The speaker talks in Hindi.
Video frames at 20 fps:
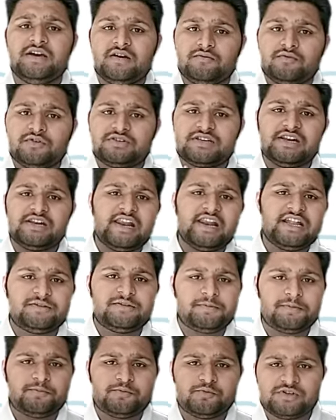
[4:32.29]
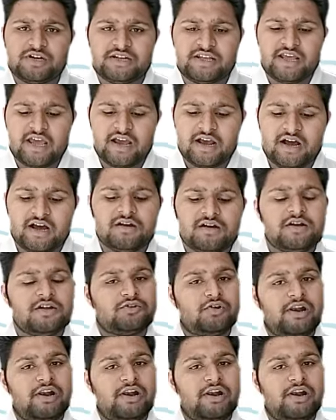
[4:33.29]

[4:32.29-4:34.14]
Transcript: वो इसकी लेंथ पर पूछा जाएगा तो